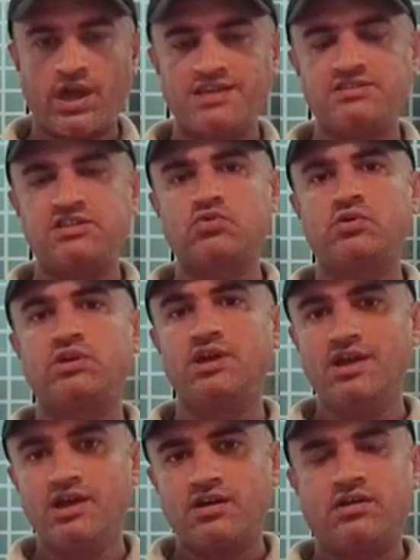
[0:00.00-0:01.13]
तो ऐसी कोई
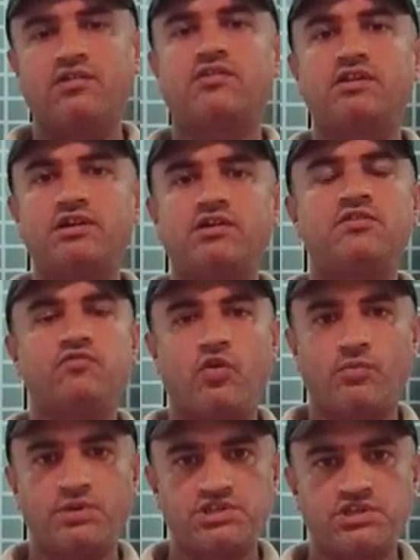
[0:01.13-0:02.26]
कंक्रीट
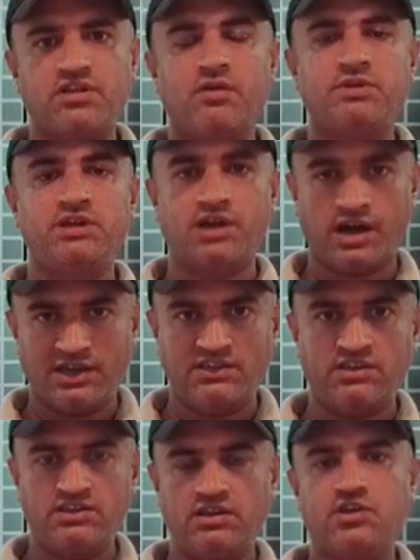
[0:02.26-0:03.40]
इन्फॉर्मेशन अभी आई
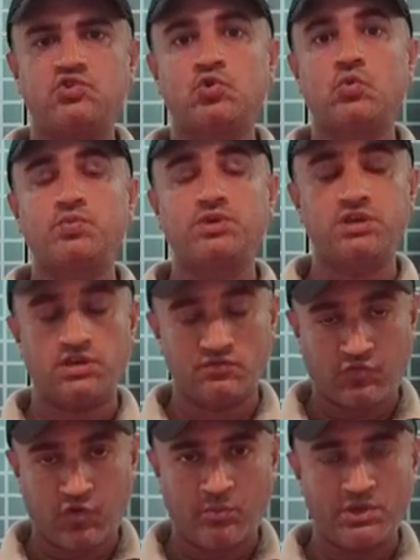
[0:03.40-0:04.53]
नहीं है जो भी
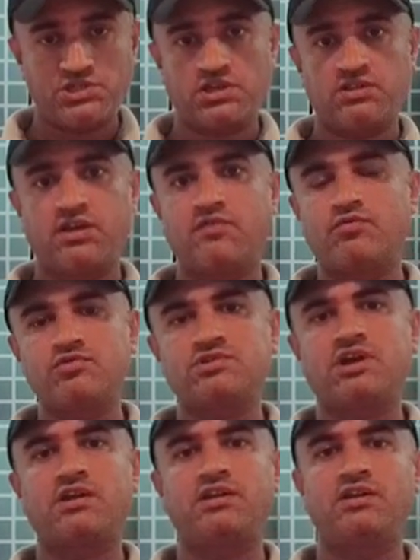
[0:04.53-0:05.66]
इन्फॉर्मेशन है वो
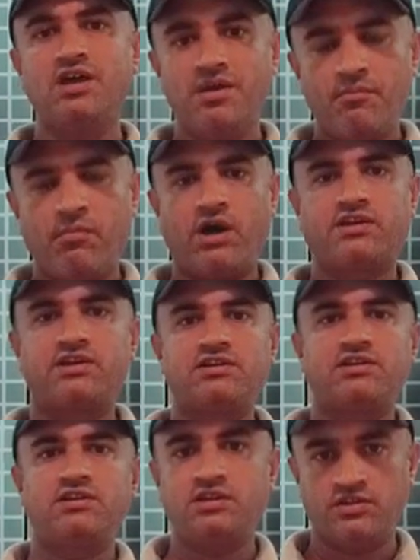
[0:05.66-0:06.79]
सारी मार्केट
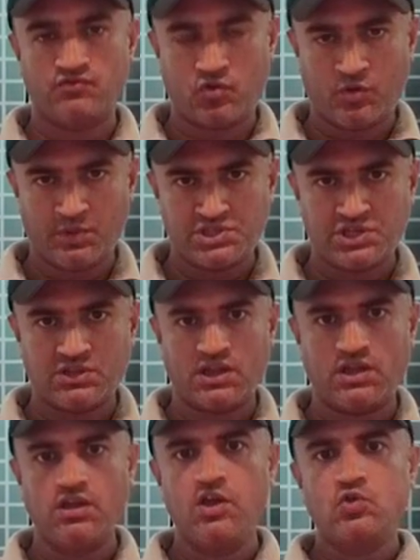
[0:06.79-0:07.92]
की ही इन्फॉर्मेशन
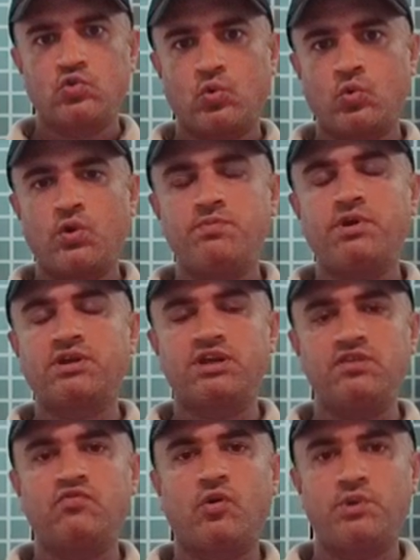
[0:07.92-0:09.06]
है तो कोई पक्की
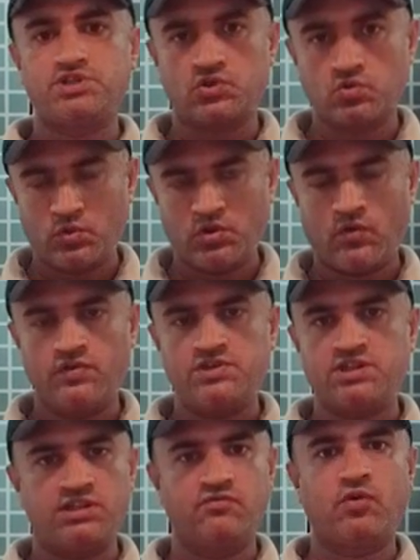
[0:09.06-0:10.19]
इन्फॉर्मेशन कोई
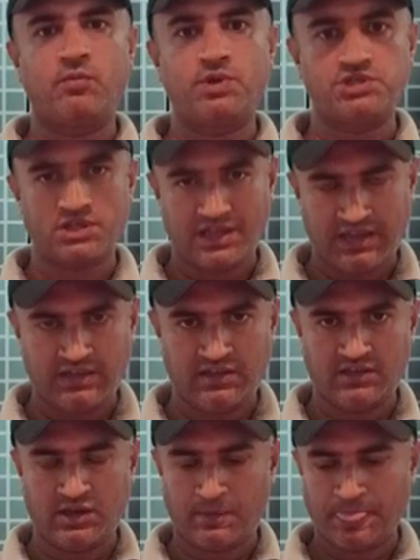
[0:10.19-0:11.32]
ऑफिशियल इन्फॉर्मेशन है
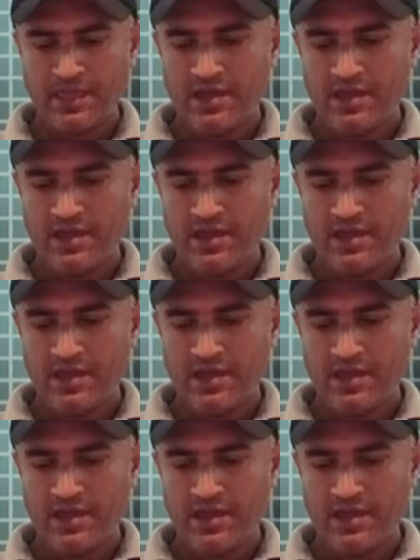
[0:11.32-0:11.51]
नहीं है